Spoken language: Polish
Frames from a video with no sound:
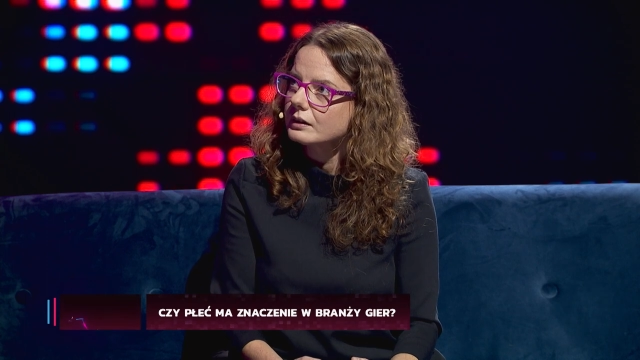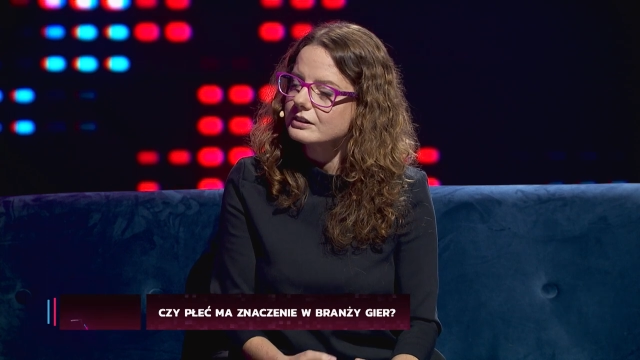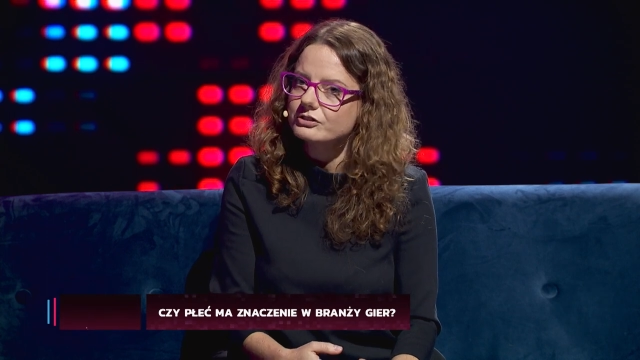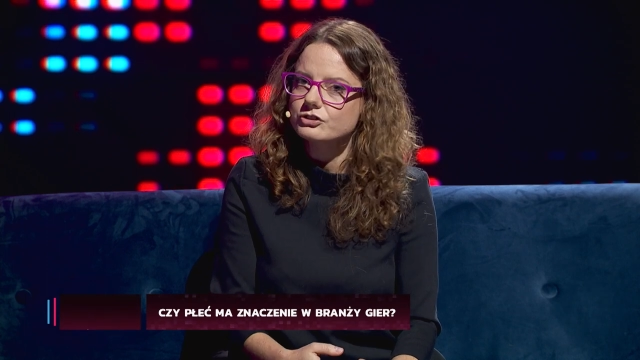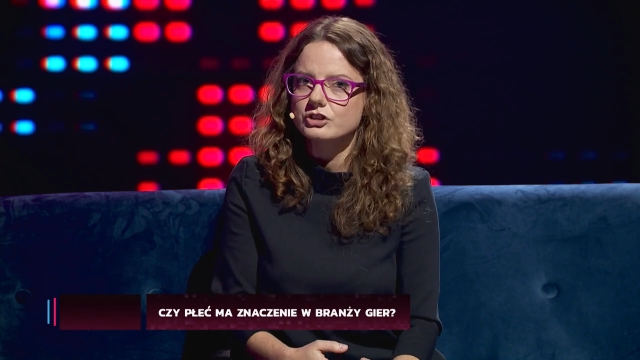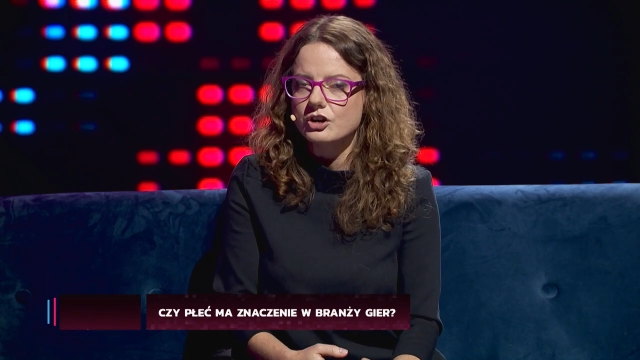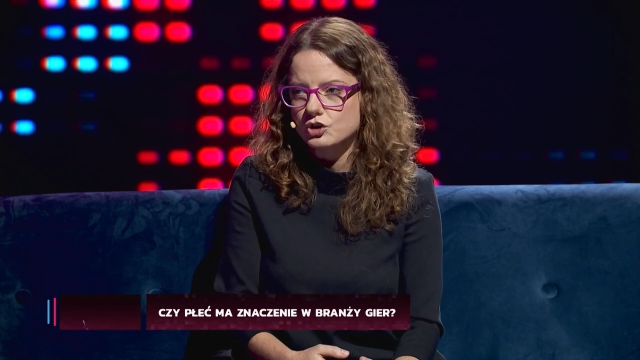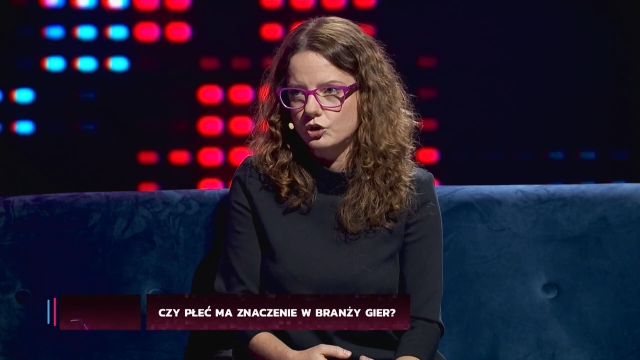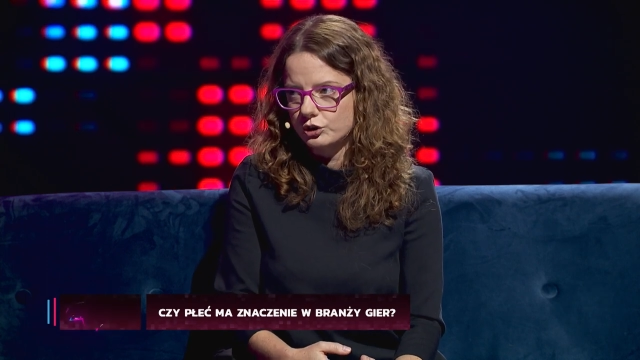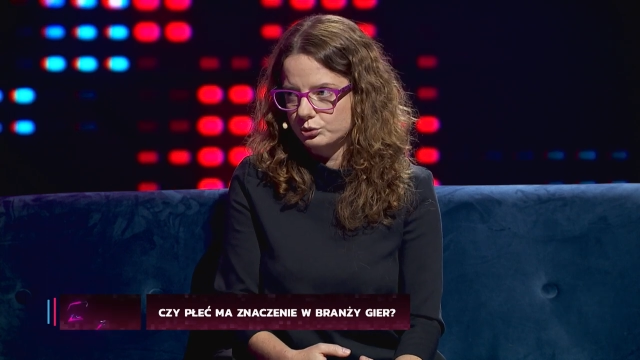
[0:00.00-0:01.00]
jest
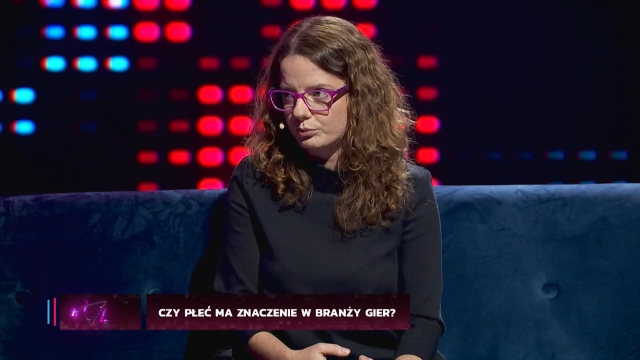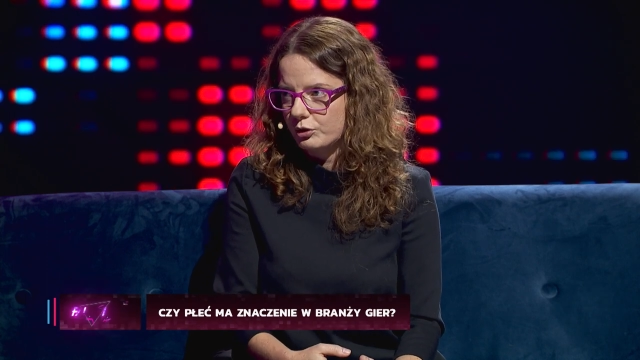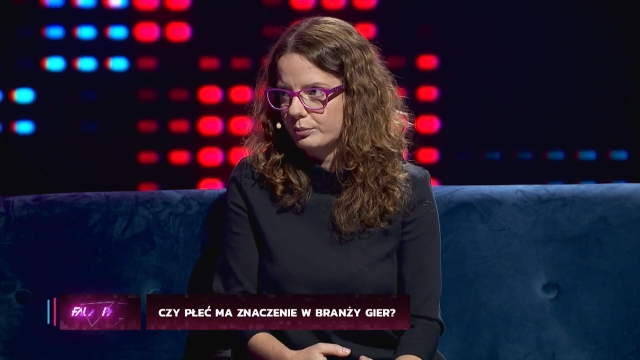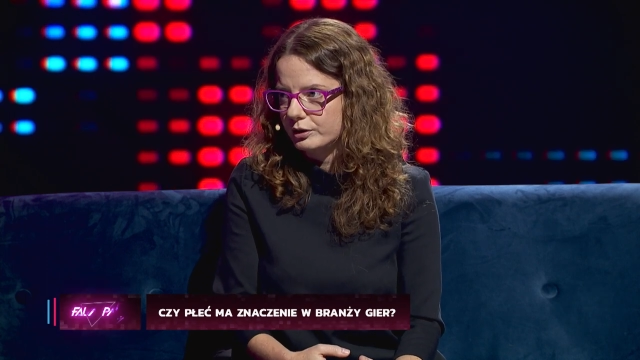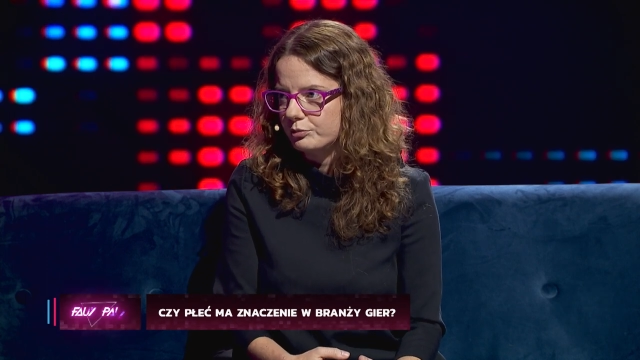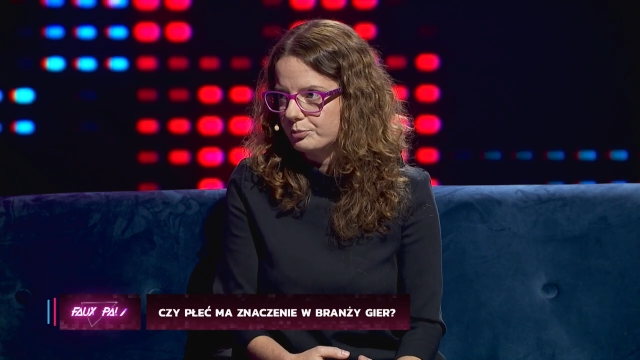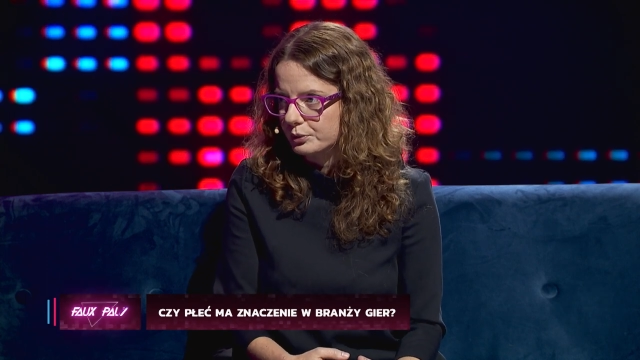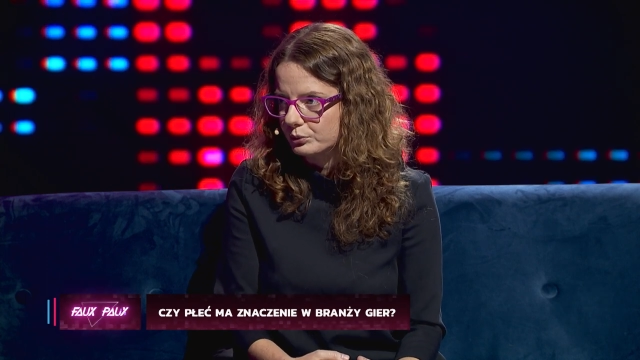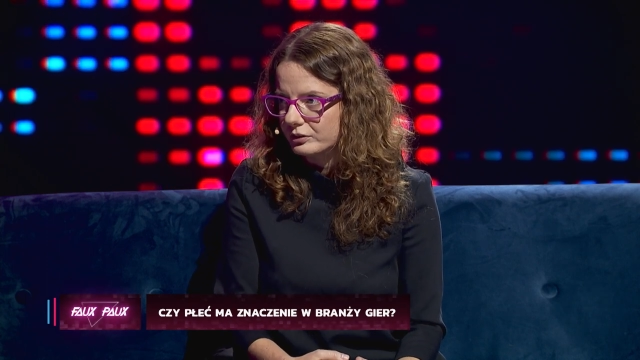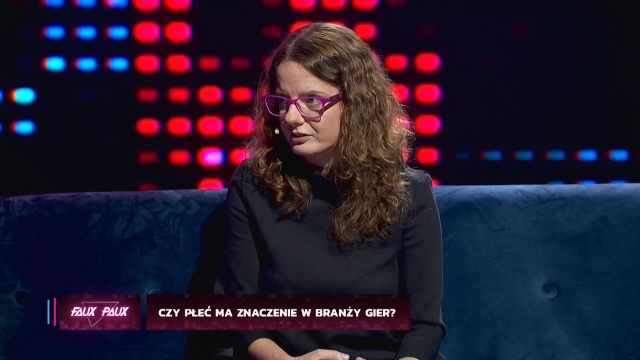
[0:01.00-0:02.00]
ciężko niektórym kobietom w
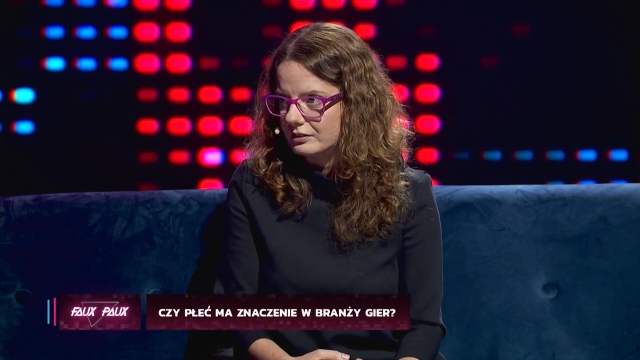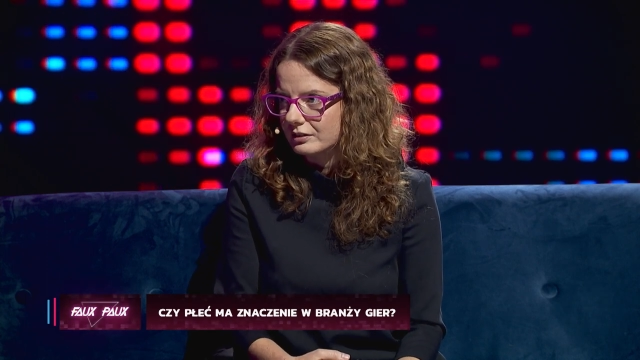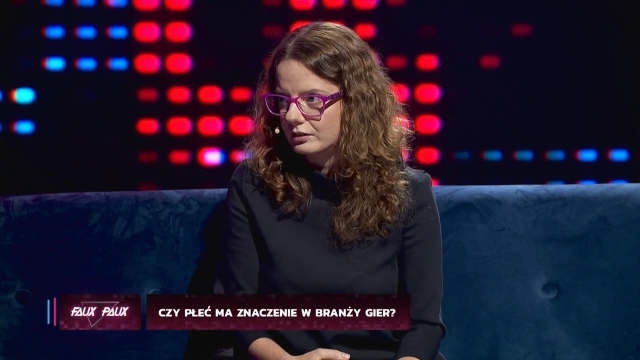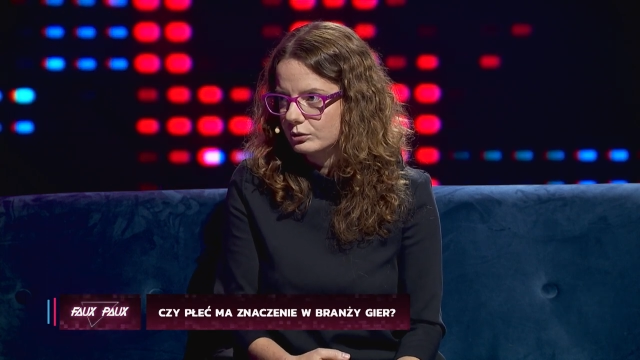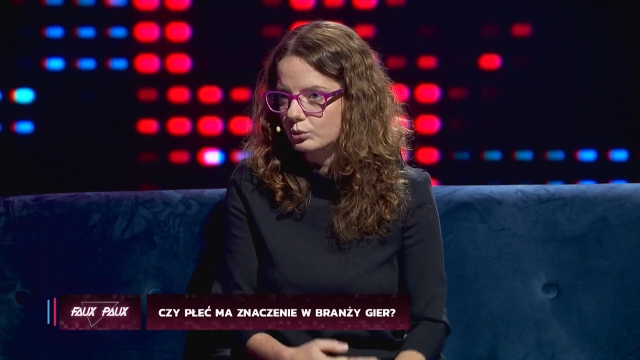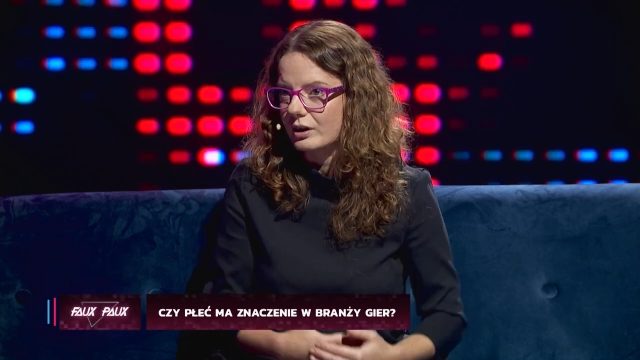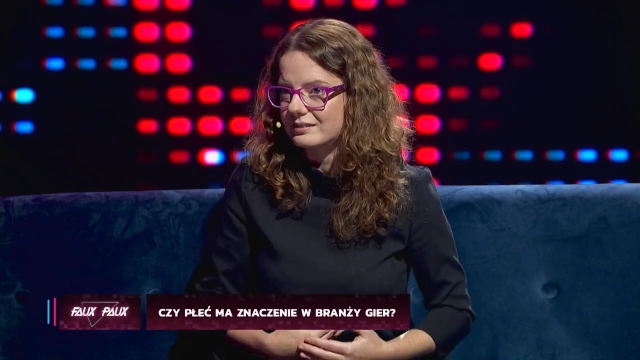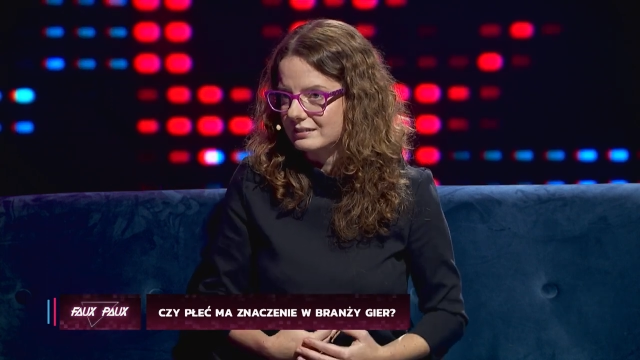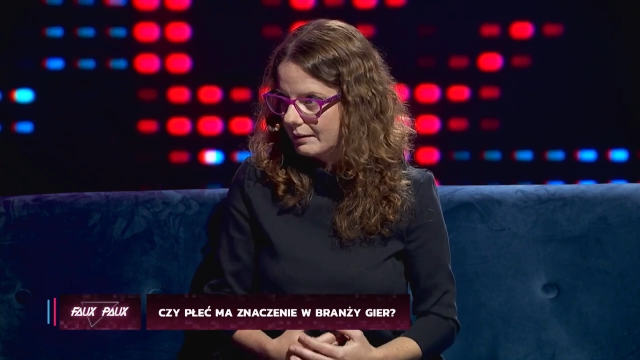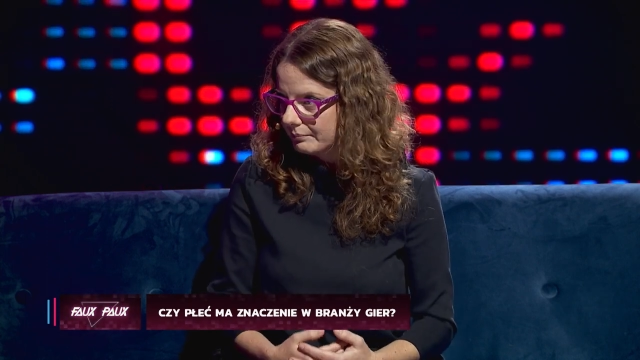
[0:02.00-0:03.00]
produkcji, które
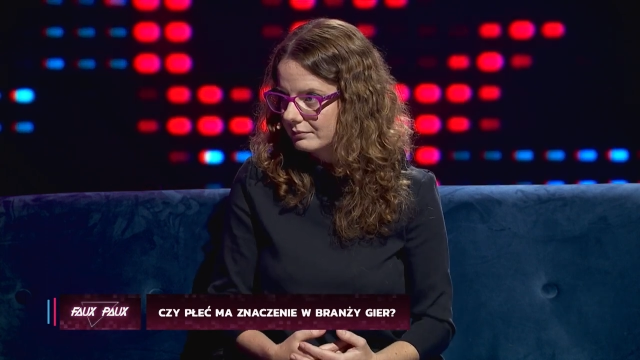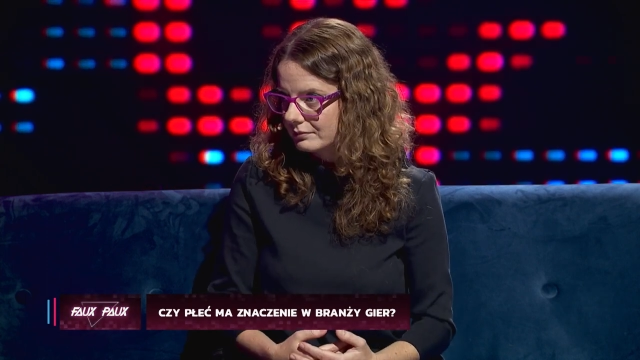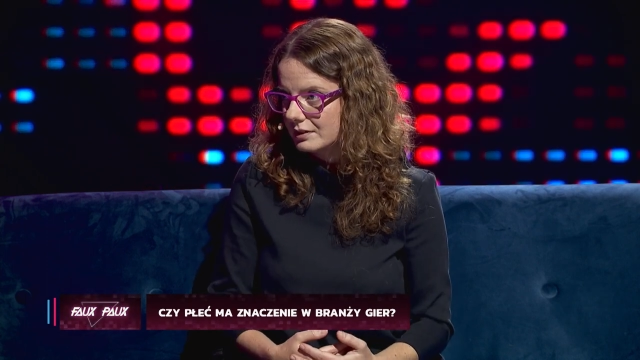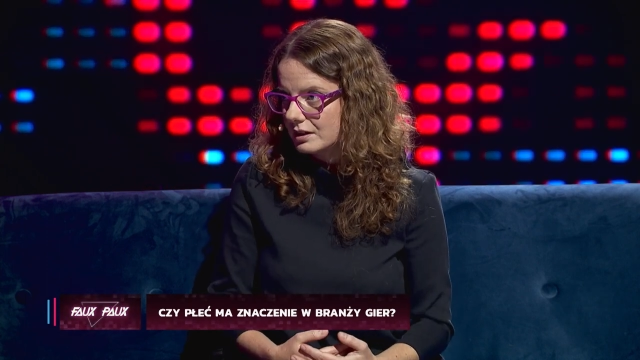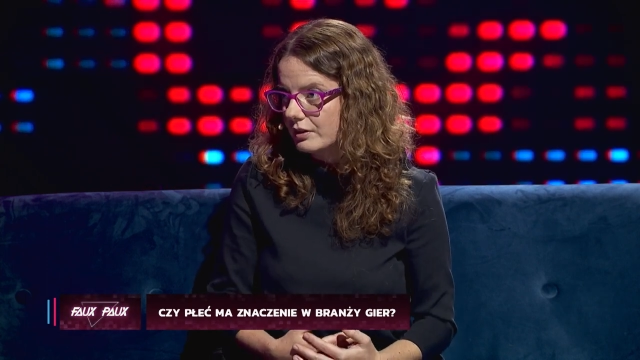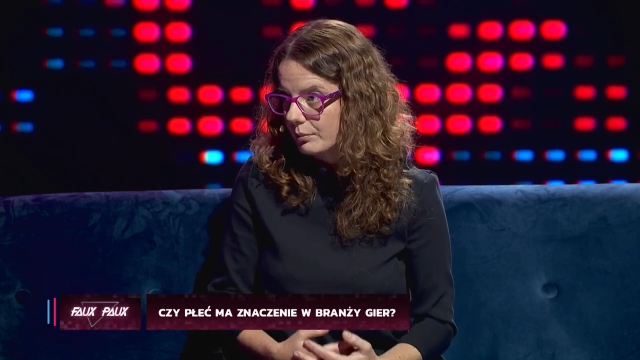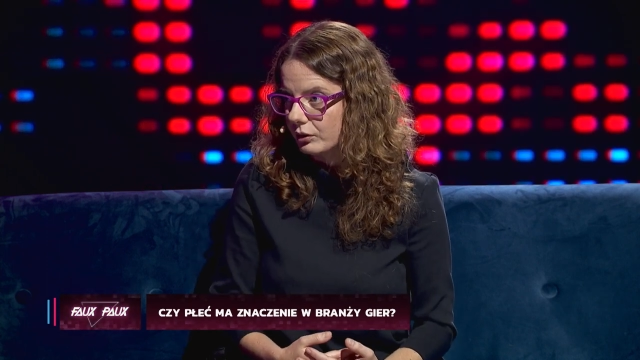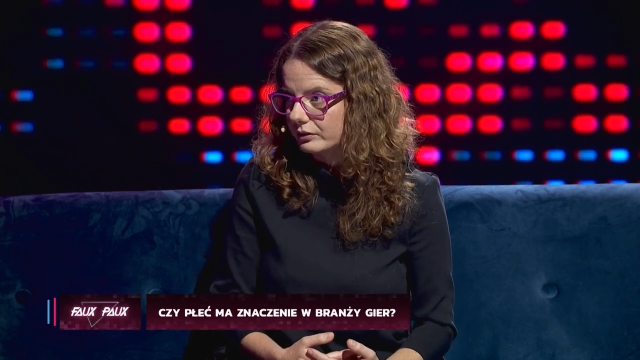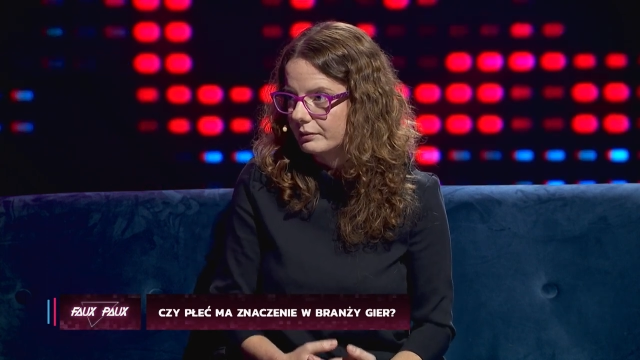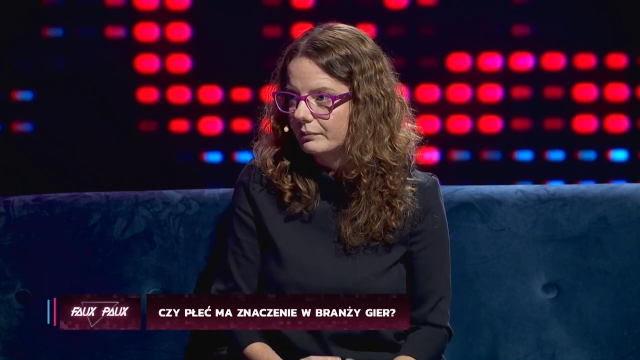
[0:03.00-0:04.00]
znam i wiem
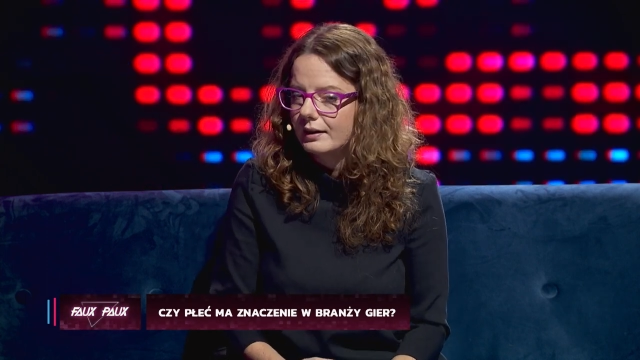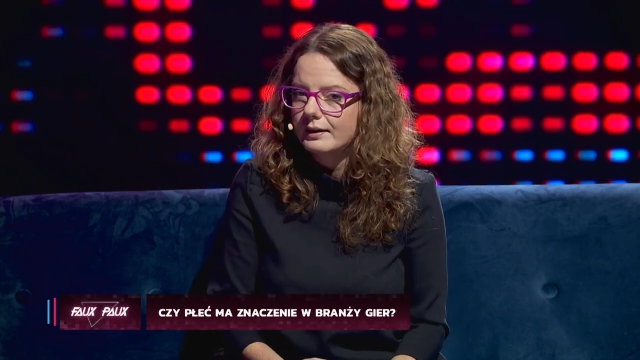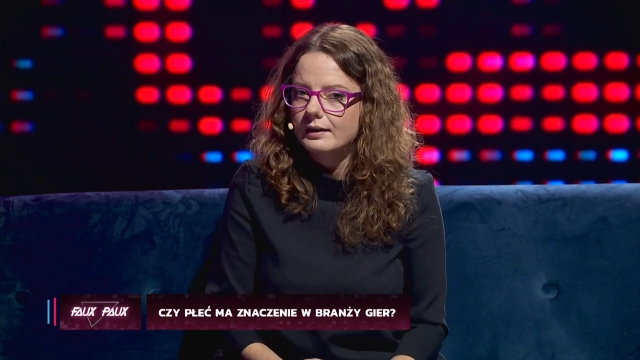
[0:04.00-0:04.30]
mhm. o tym,